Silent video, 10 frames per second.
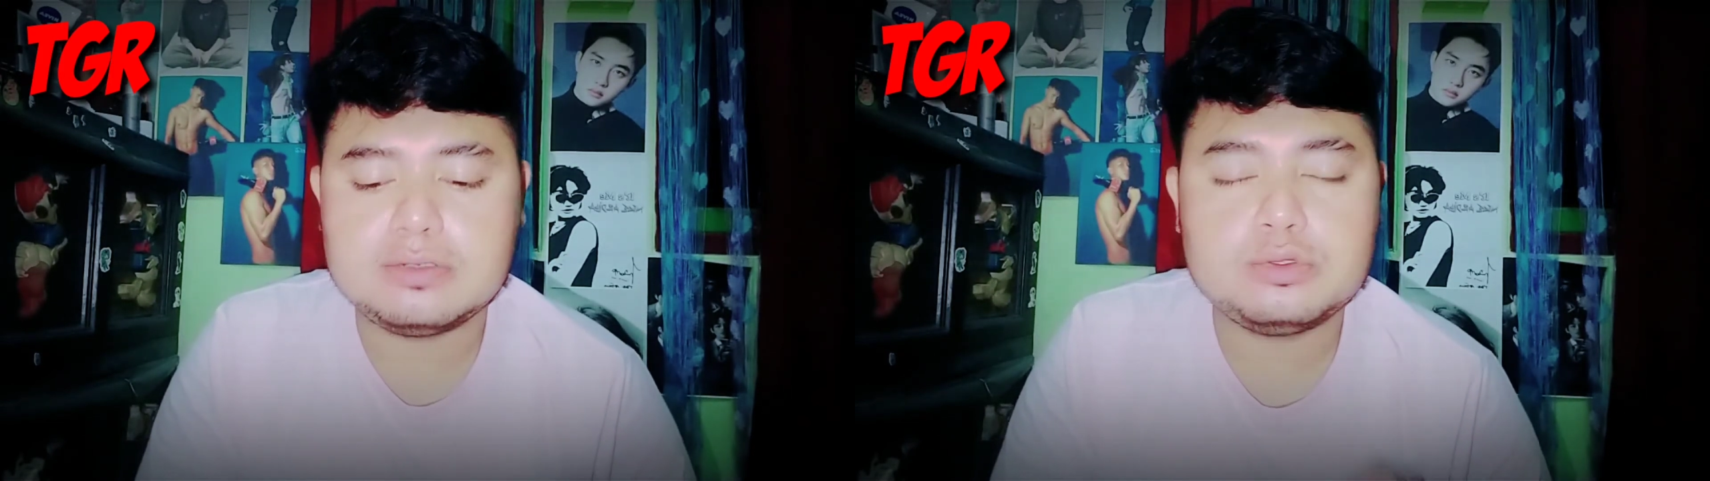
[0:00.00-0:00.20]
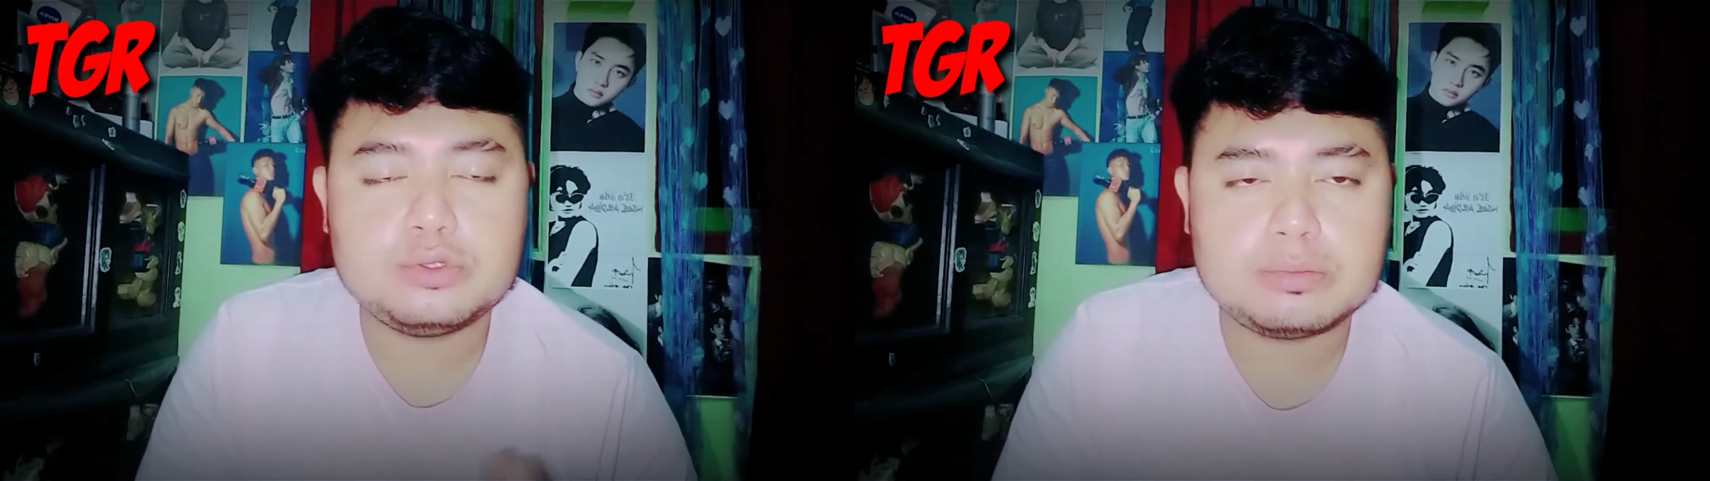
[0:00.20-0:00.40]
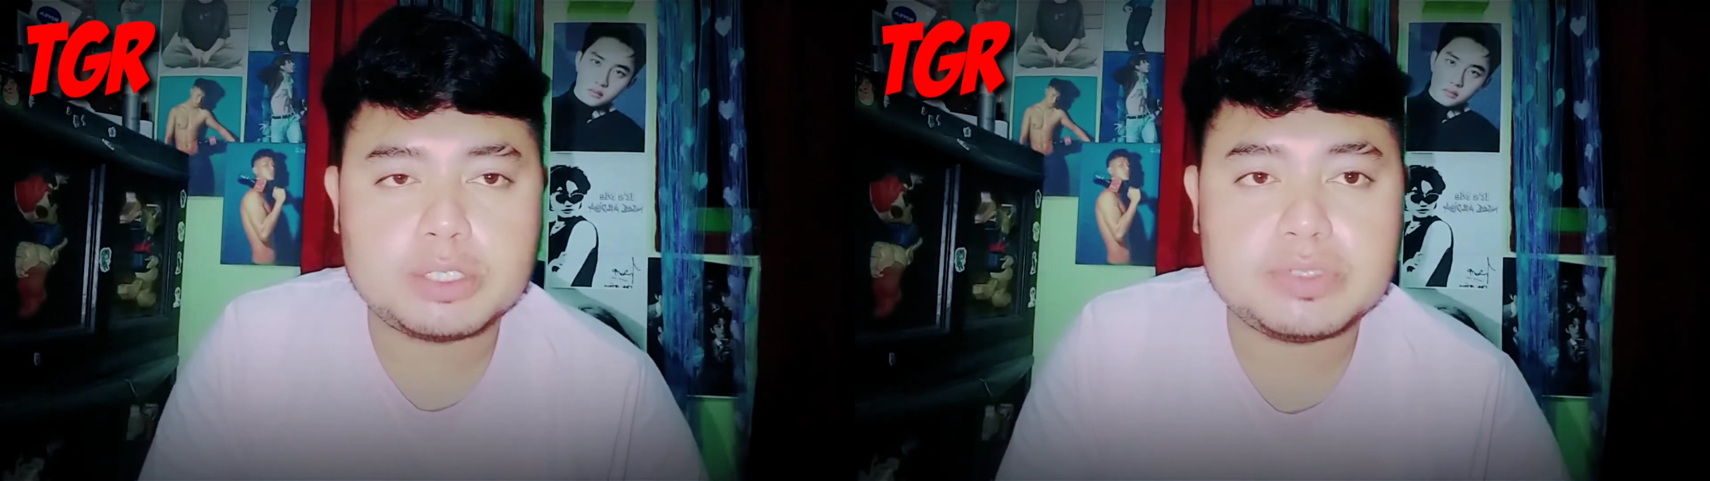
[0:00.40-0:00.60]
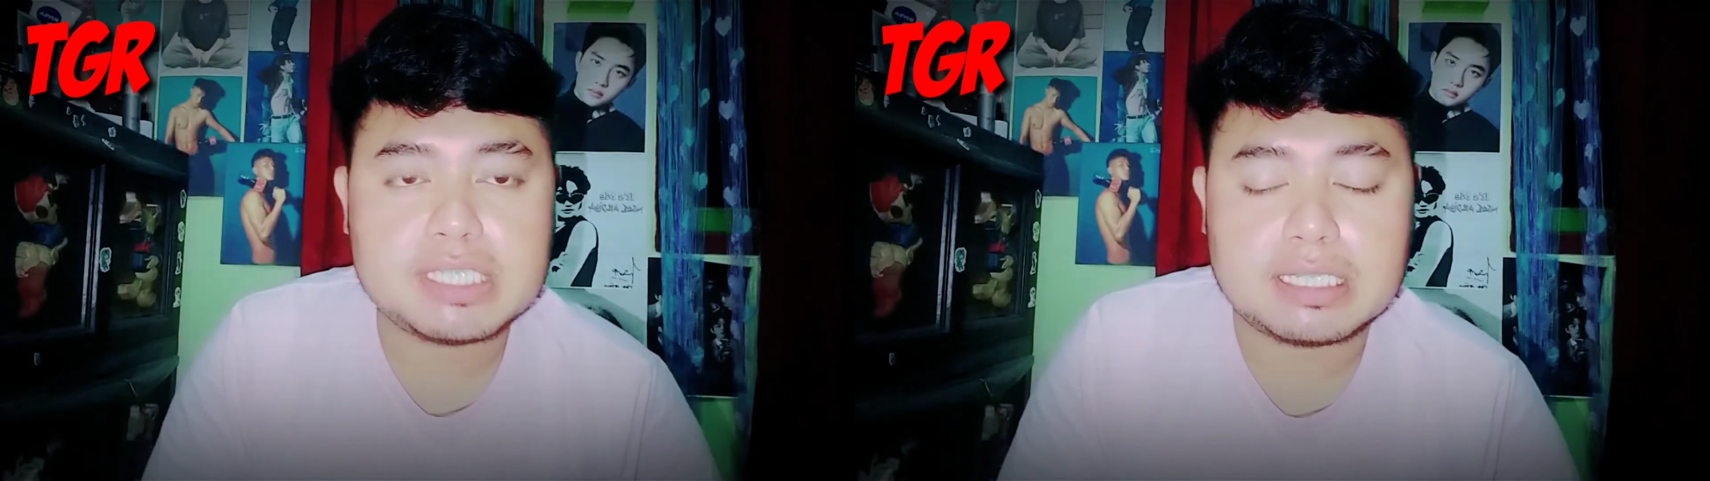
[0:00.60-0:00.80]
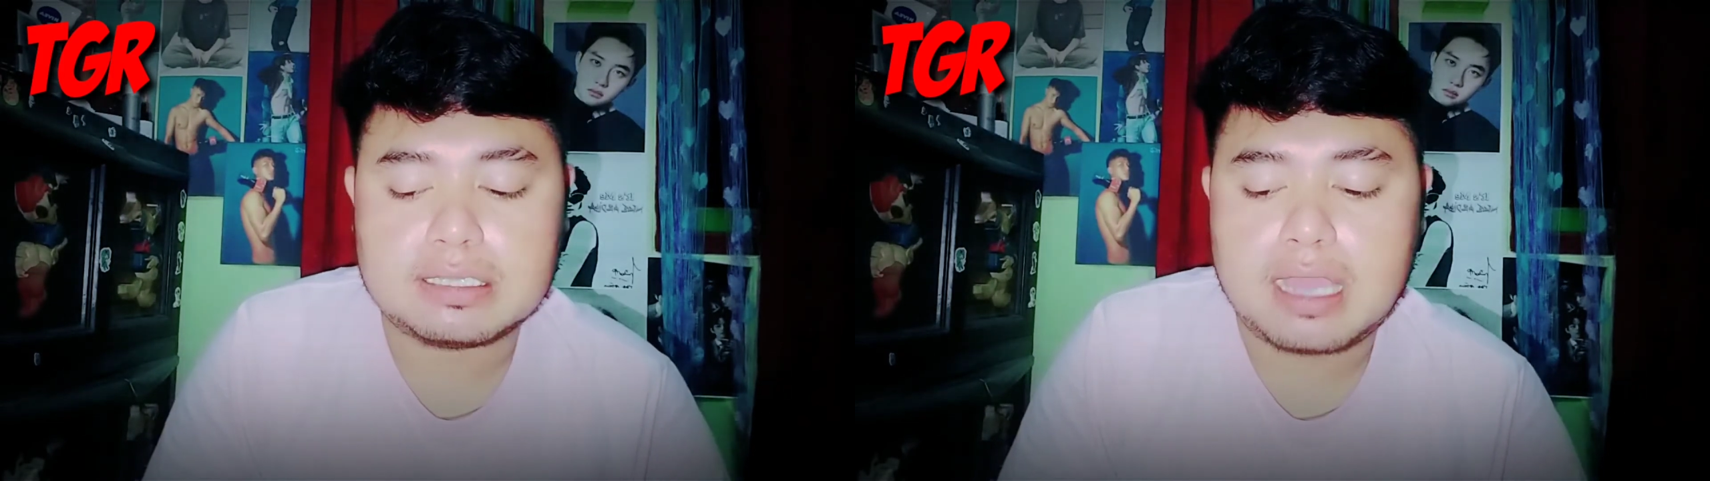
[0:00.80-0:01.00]
untuk
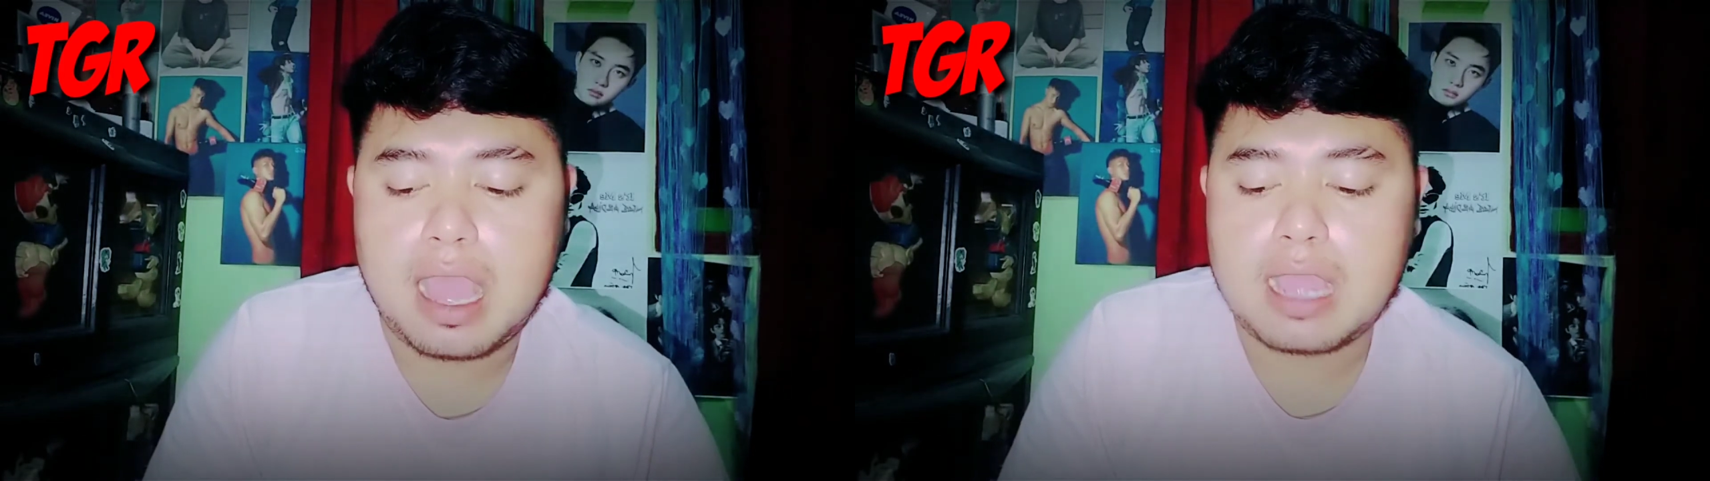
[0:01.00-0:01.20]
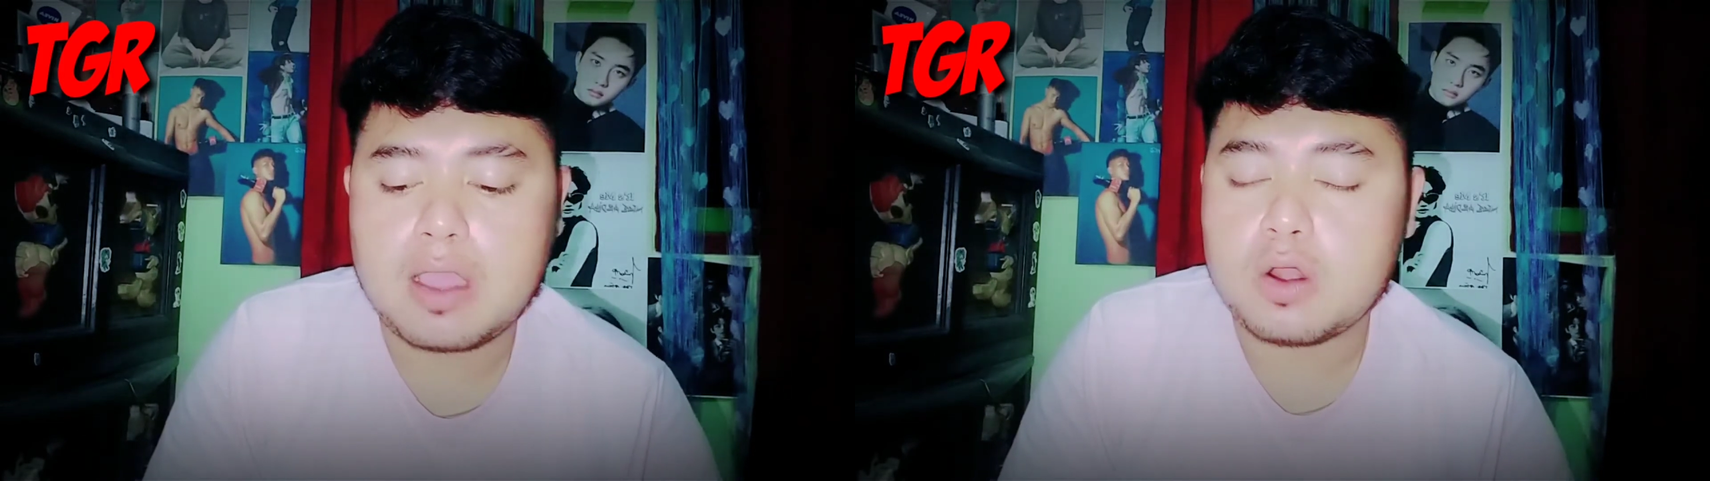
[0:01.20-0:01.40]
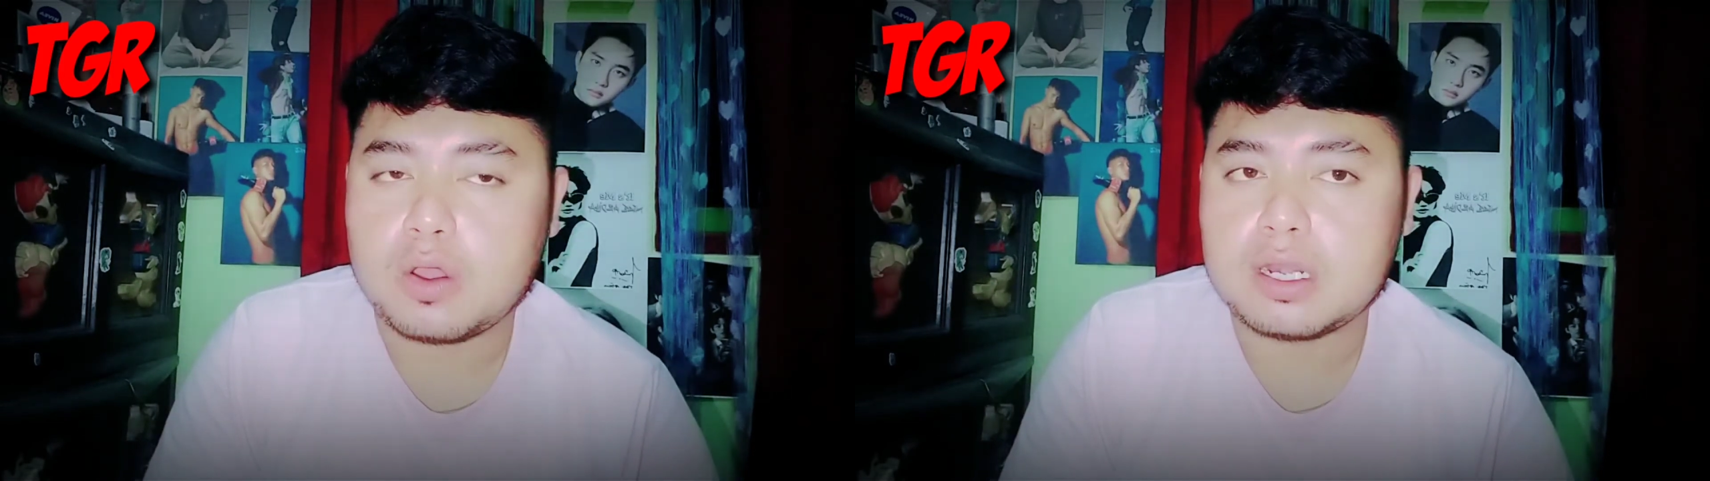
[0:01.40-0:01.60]
berwisata horor,